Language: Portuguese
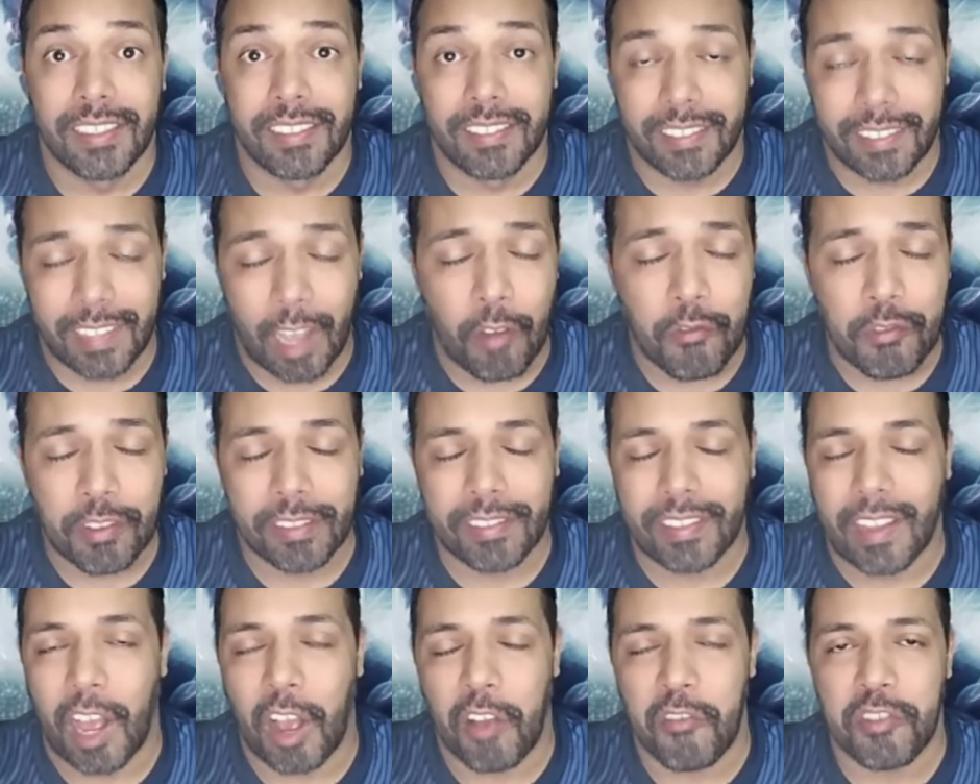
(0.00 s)
Salve,
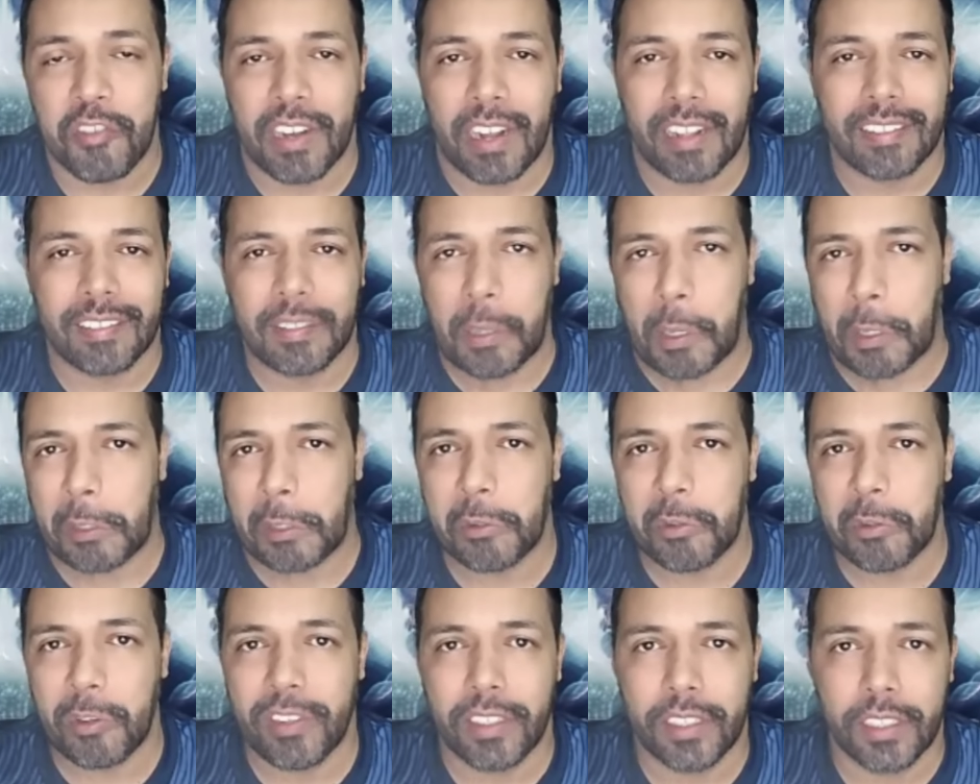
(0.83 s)
salve, nação
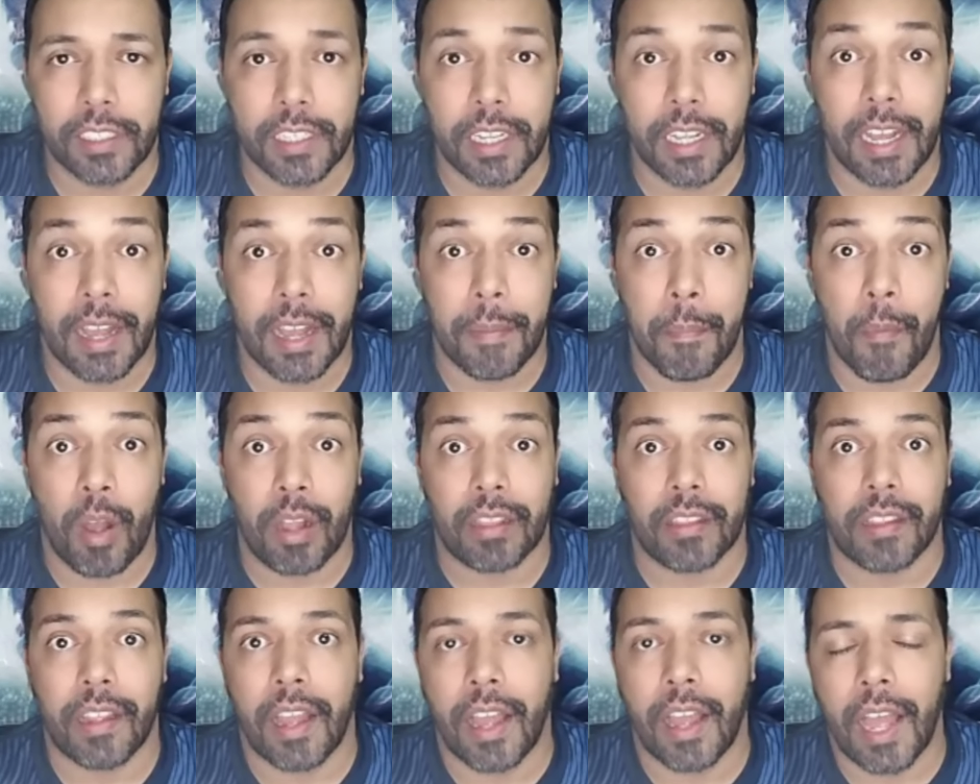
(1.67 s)
azulina! Boa
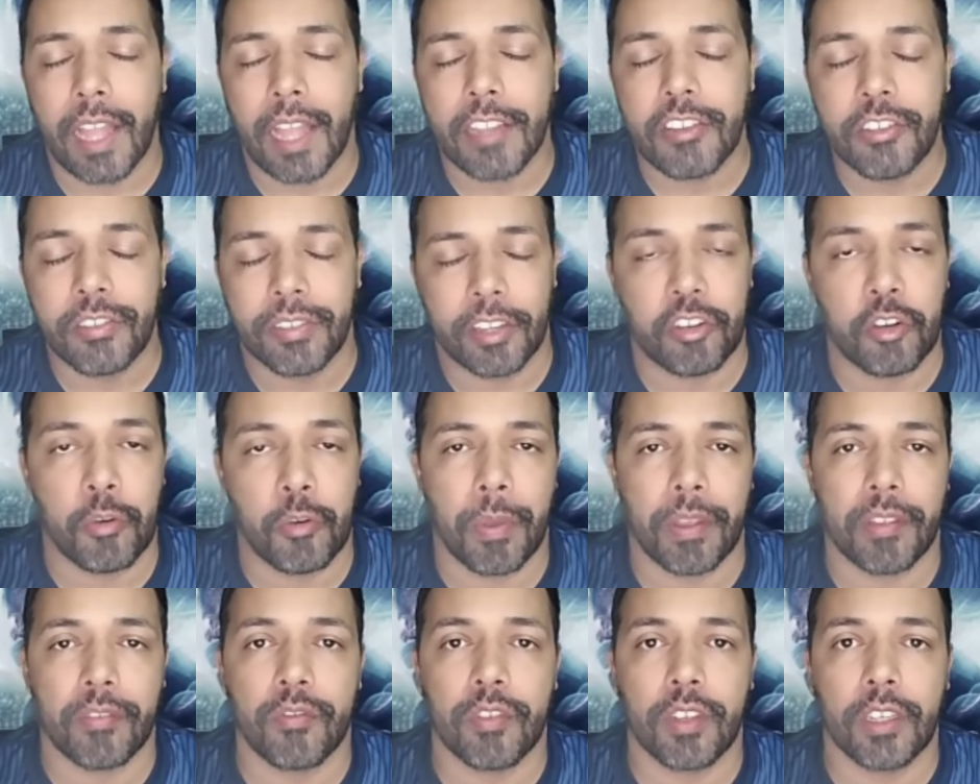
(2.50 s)
tarde, sejam
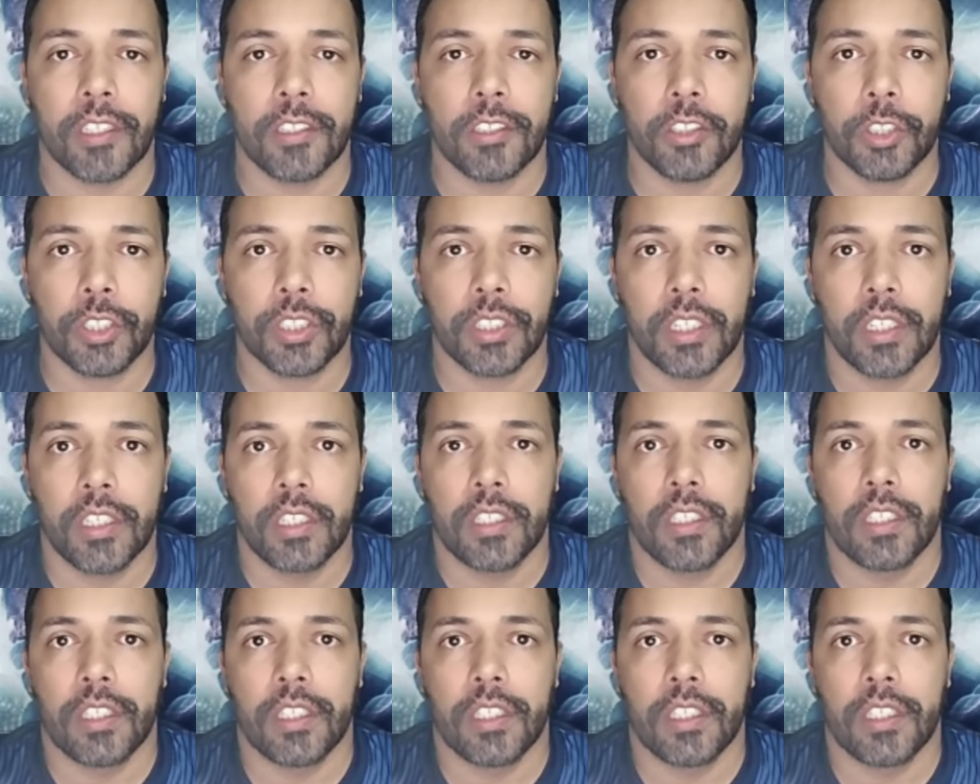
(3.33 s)
bem-vindos.